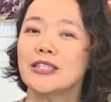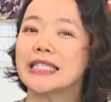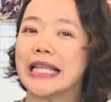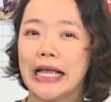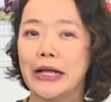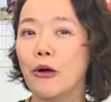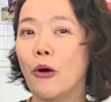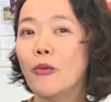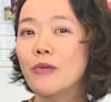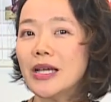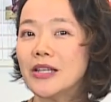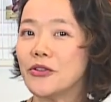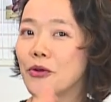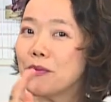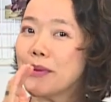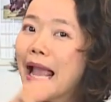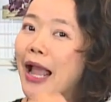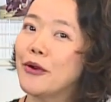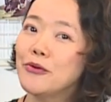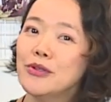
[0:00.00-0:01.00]
sẽ không là
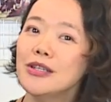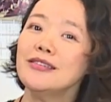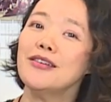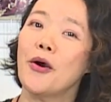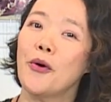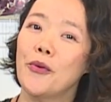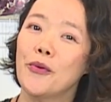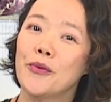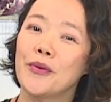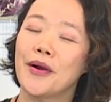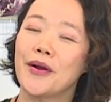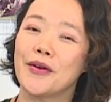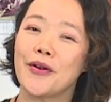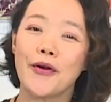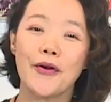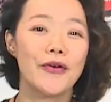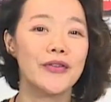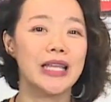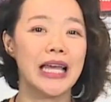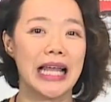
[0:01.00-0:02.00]
nhóm cao nhất đâu,
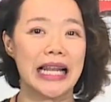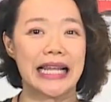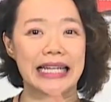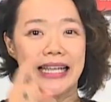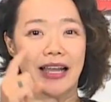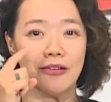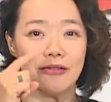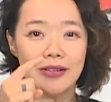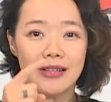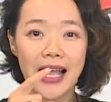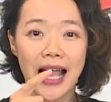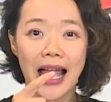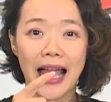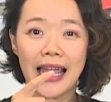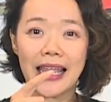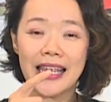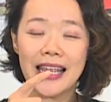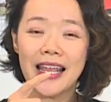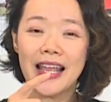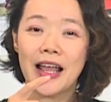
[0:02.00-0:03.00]
nó có thể là cao thứ
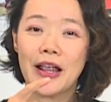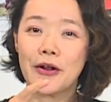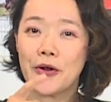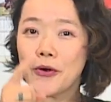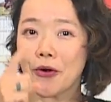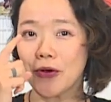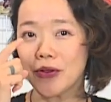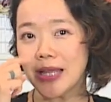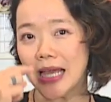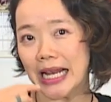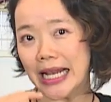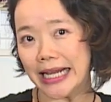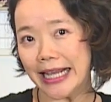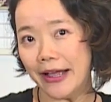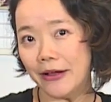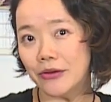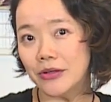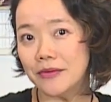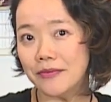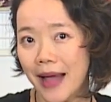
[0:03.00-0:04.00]
hai, nó có thể là
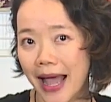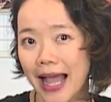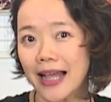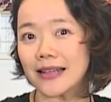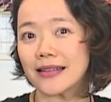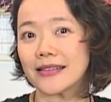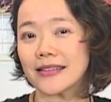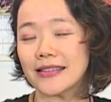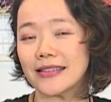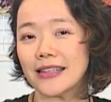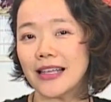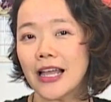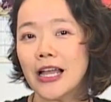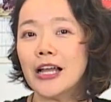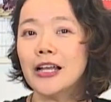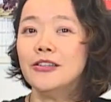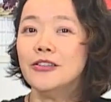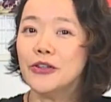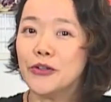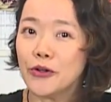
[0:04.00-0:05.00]
cao thứ ba,
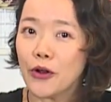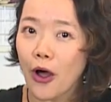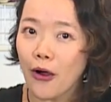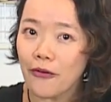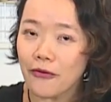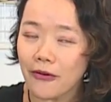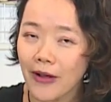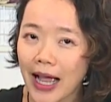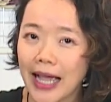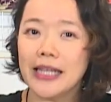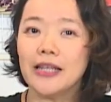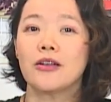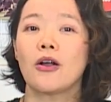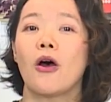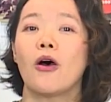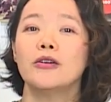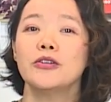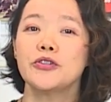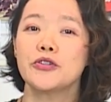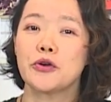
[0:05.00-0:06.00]
nhưng nó phải
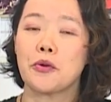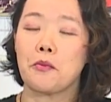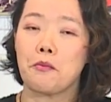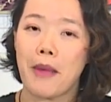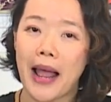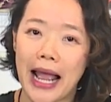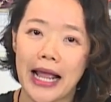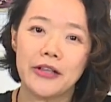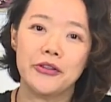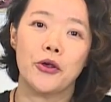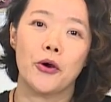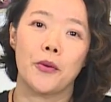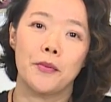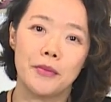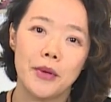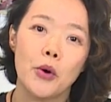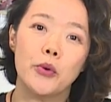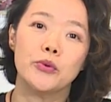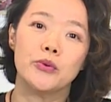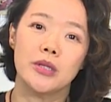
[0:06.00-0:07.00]
có trong 3 nhóm
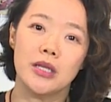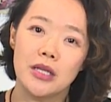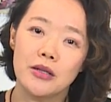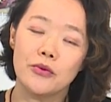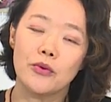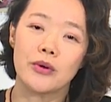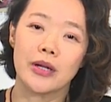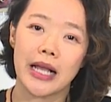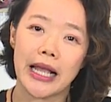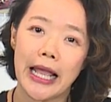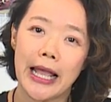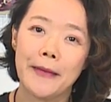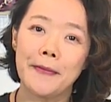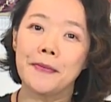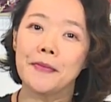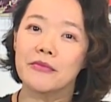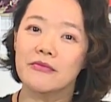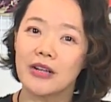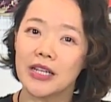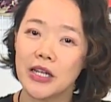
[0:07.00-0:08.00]
đầu tiên của các em.
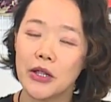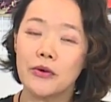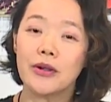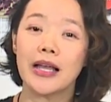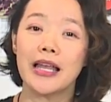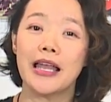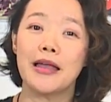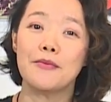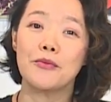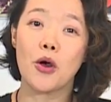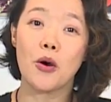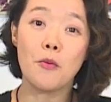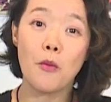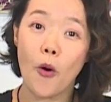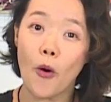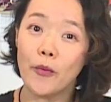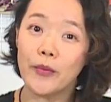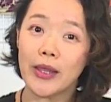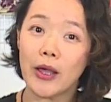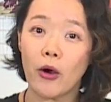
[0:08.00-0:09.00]
Và nếu các em có
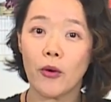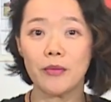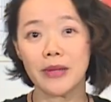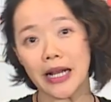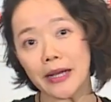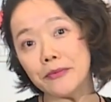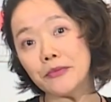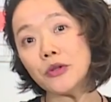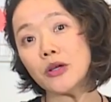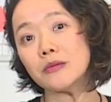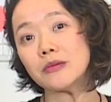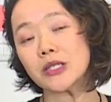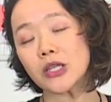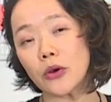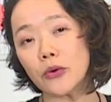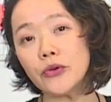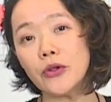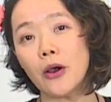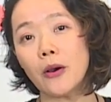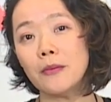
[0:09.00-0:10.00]
4 nhóm, 5 nhóm,
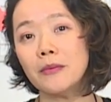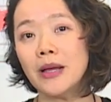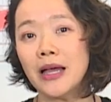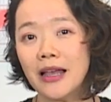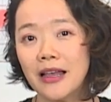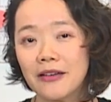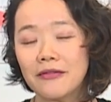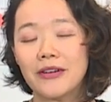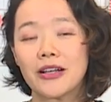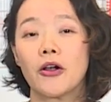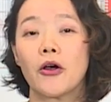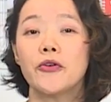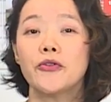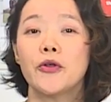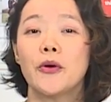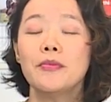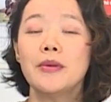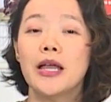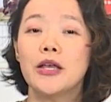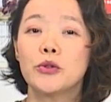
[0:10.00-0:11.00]
6 nhóm và có
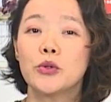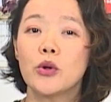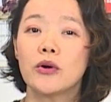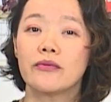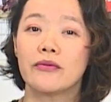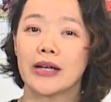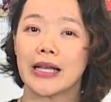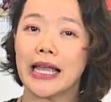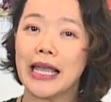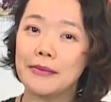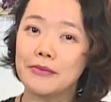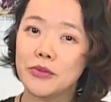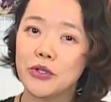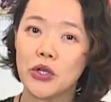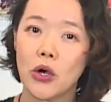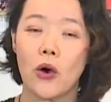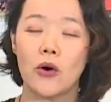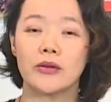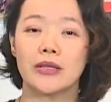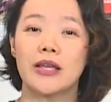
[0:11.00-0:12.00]
nhóm nghệ thuật và các em
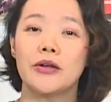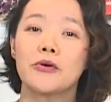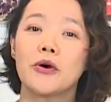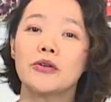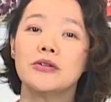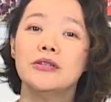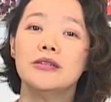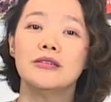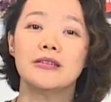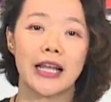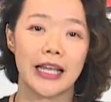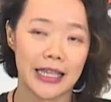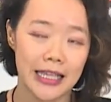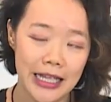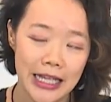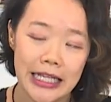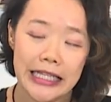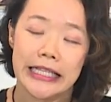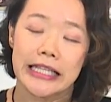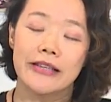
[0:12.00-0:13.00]
chọn theo con đường này
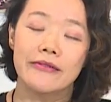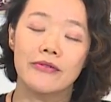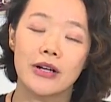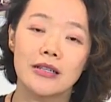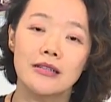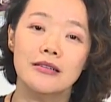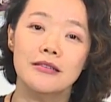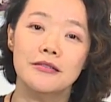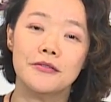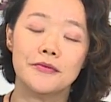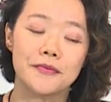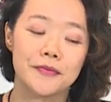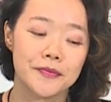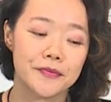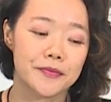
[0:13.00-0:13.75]
thì vẫn được.